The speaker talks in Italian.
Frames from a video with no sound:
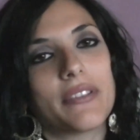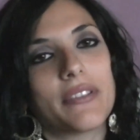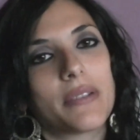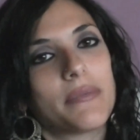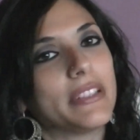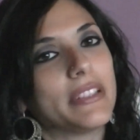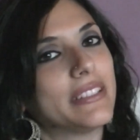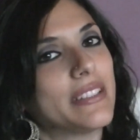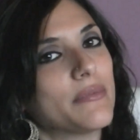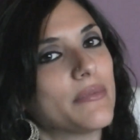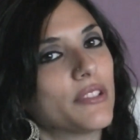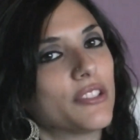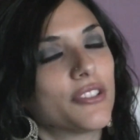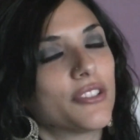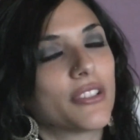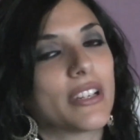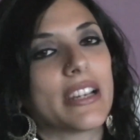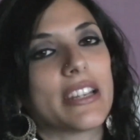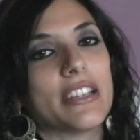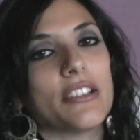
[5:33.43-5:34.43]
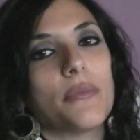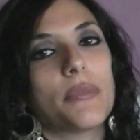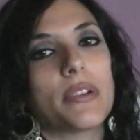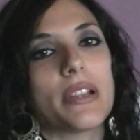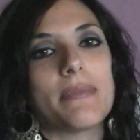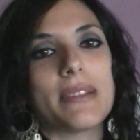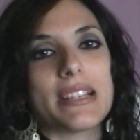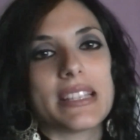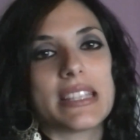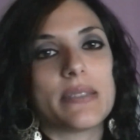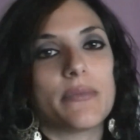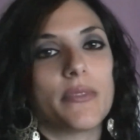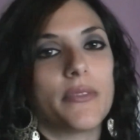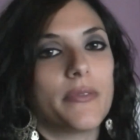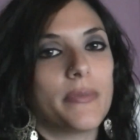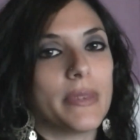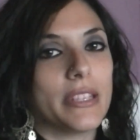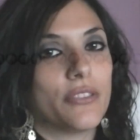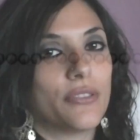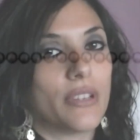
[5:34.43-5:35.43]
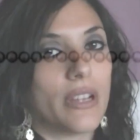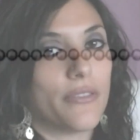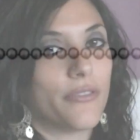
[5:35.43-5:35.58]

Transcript: veramente molto carino, poi al massimo vi metto la